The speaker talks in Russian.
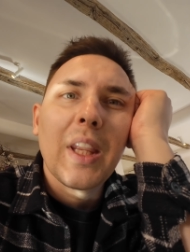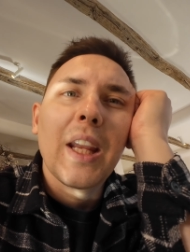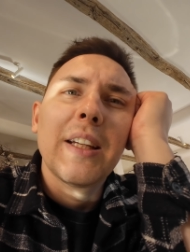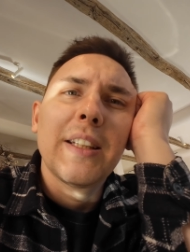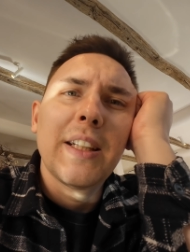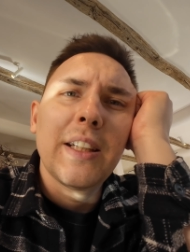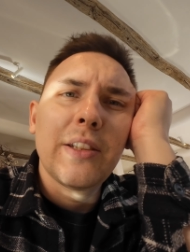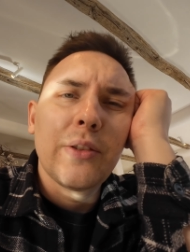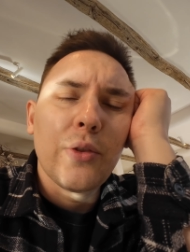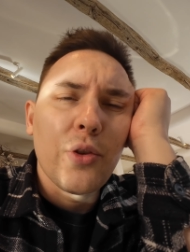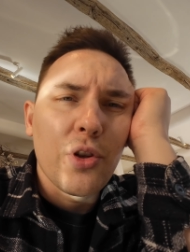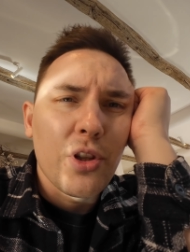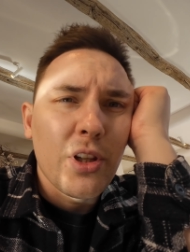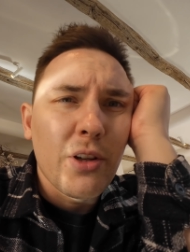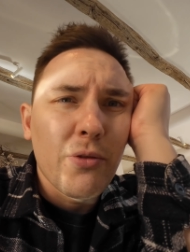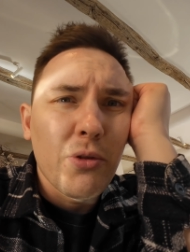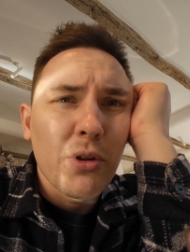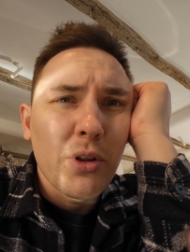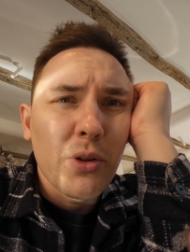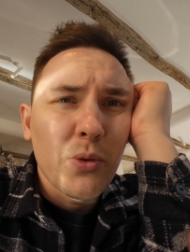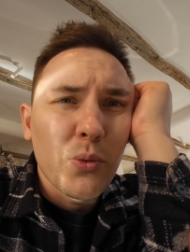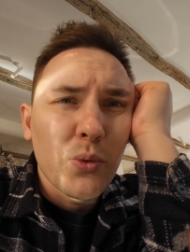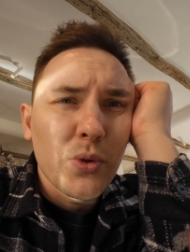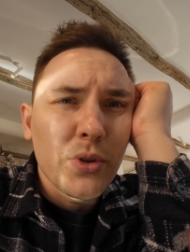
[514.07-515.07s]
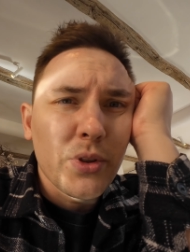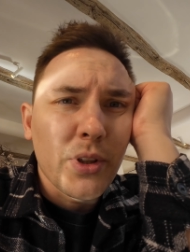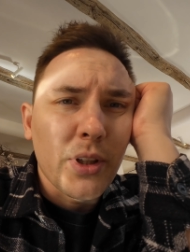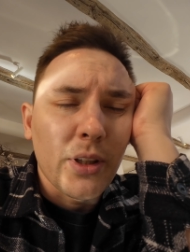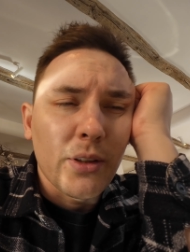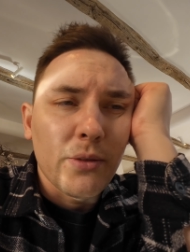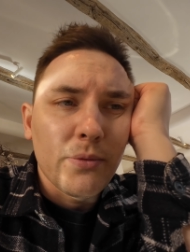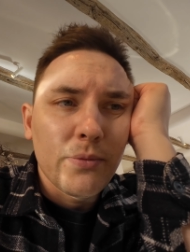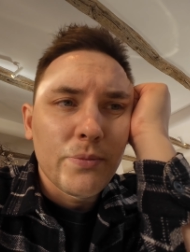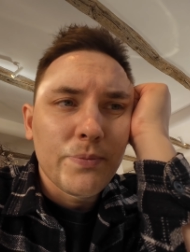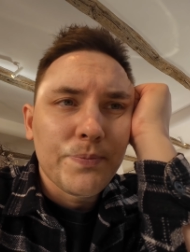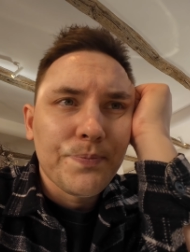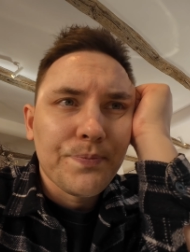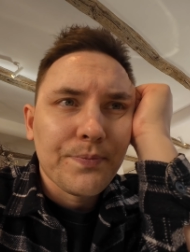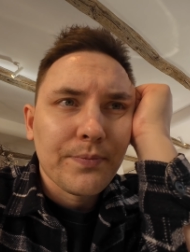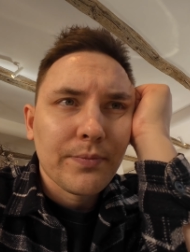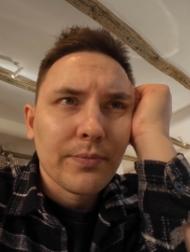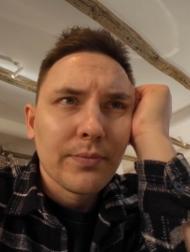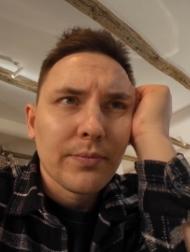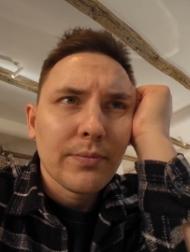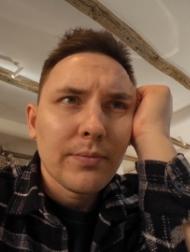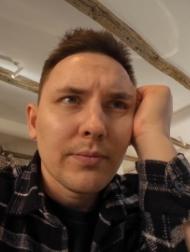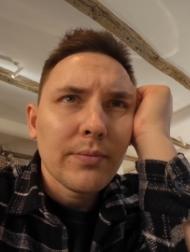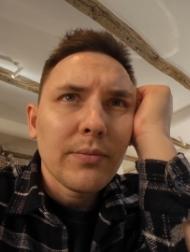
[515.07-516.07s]
Здесь тоже довольно узко,
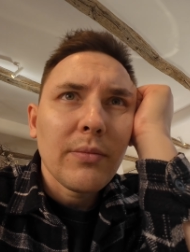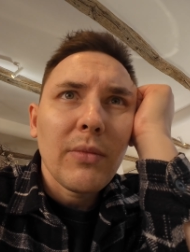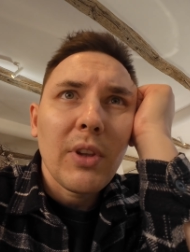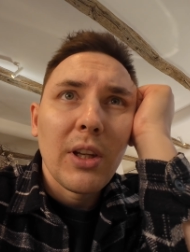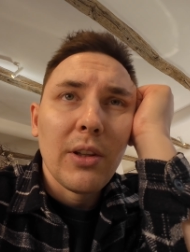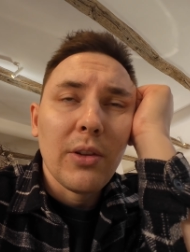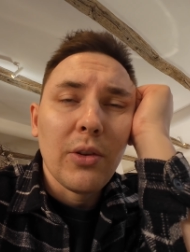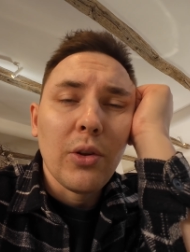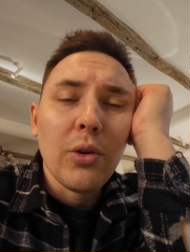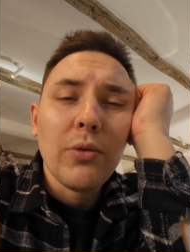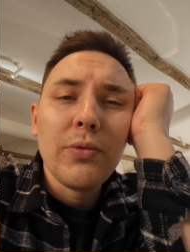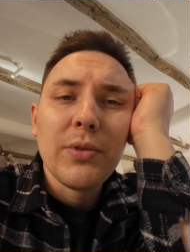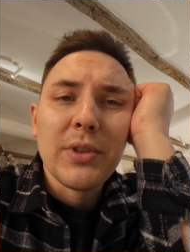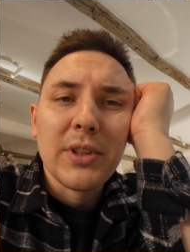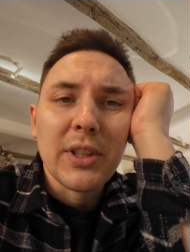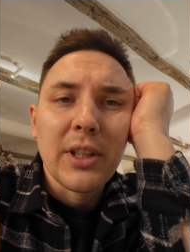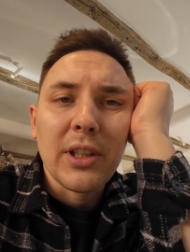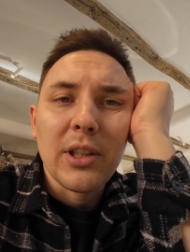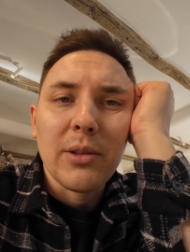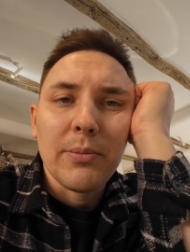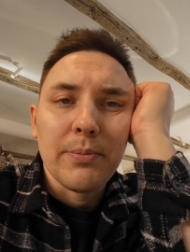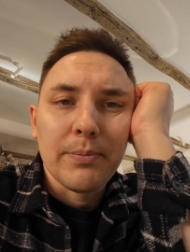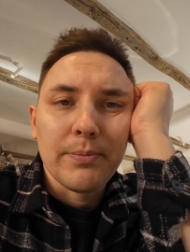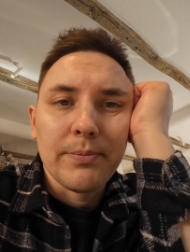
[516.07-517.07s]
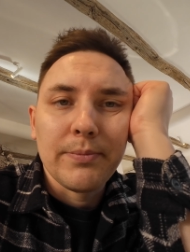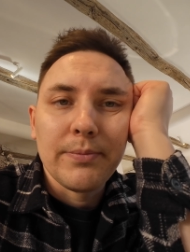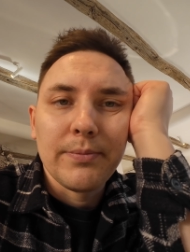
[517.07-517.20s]
но в целом